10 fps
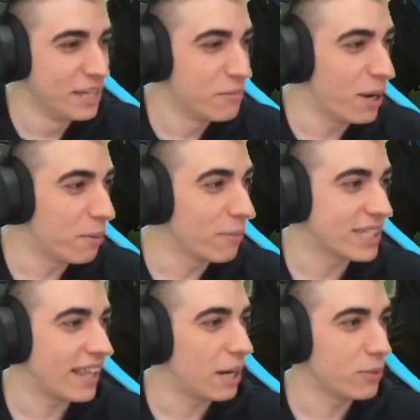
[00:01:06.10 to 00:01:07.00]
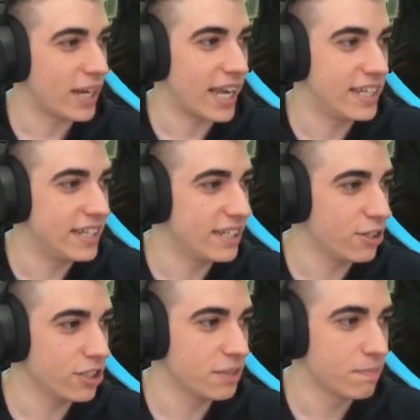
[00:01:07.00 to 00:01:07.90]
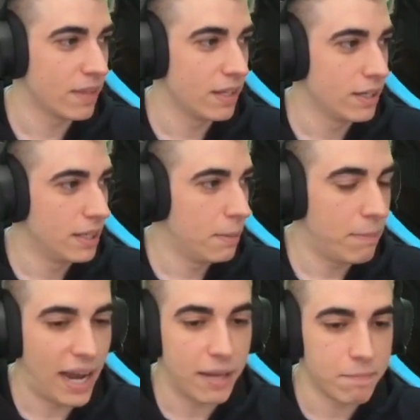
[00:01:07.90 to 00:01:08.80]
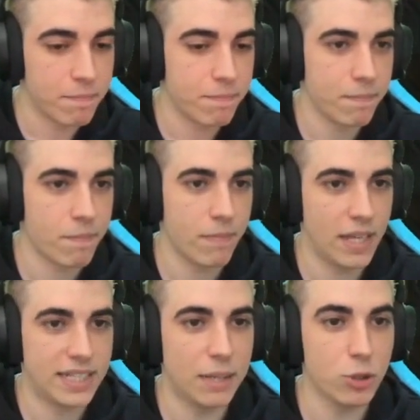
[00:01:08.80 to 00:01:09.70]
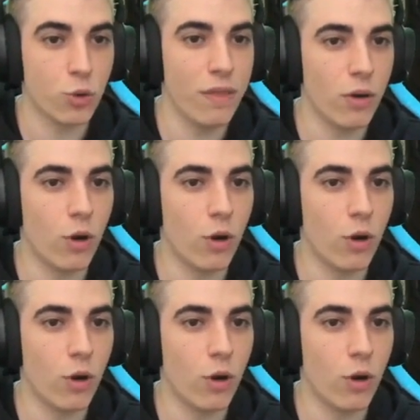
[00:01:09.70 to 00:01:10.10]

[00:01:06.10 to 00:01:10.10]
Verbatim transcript: Bueno, vamos a darle puta caña, ¿eh, chicos? Vale. Estamos jugando